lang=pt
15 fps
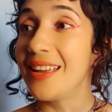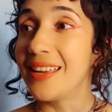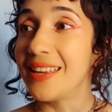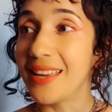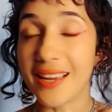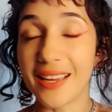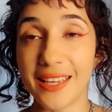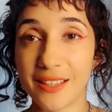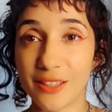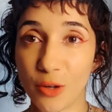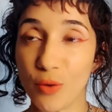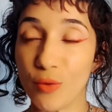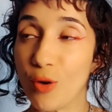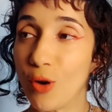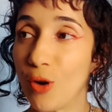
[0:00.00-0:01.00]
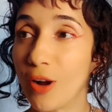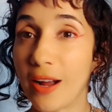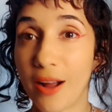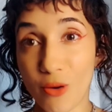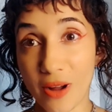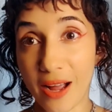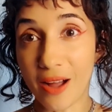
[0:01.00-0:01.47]
E aí, então, eu vou
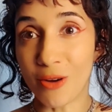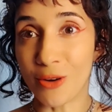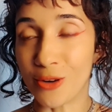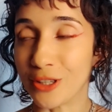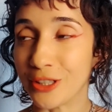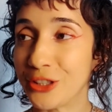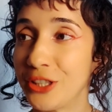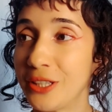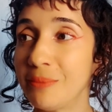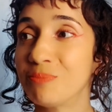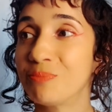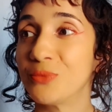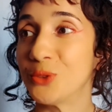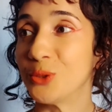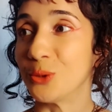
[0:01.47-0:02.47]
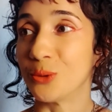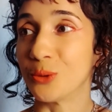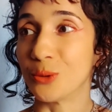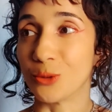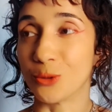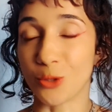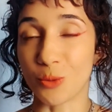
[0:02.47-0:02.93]
colocar o garrote
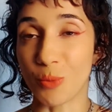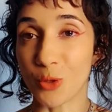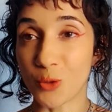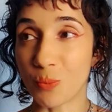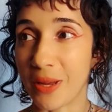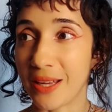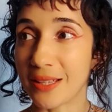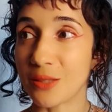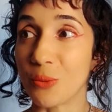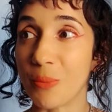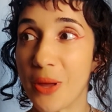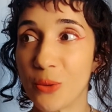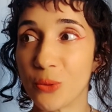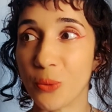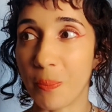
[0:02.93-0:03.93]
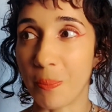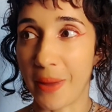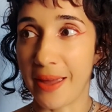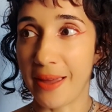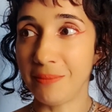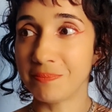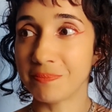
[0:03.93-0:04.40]
no, nos meus pés, no meio do
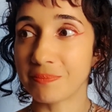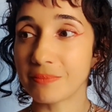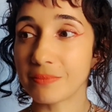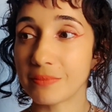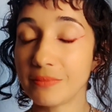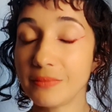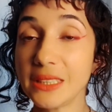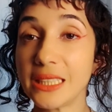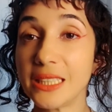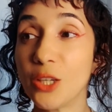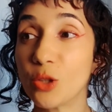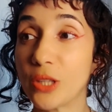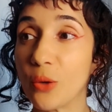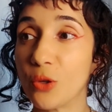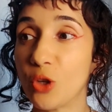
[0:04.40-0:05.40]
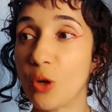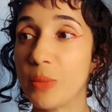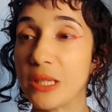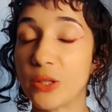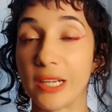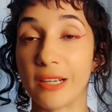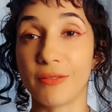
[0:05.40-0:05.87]
pé, e eu tenho que
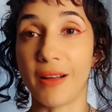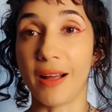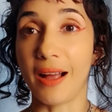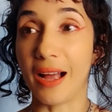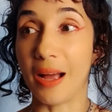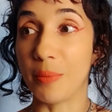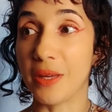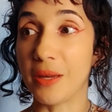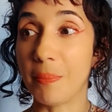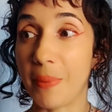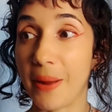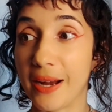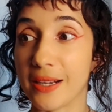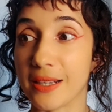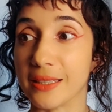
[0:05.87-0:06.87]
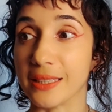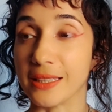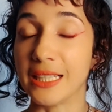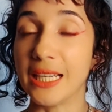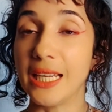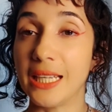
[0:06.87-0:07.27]
observar a minha perna.